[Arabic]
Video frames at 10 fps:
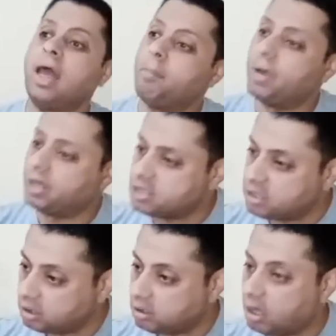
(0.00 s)
لا
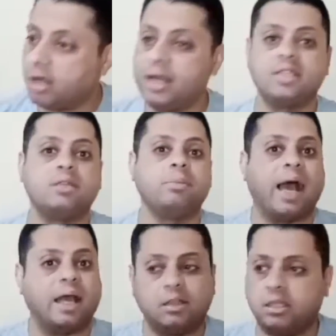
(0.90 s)
مجلس الاداره لازم
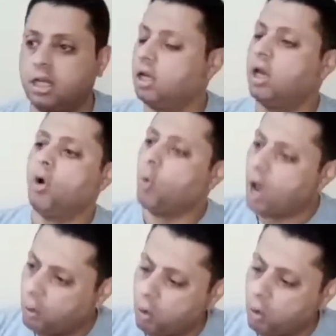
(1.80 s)
يعدل و...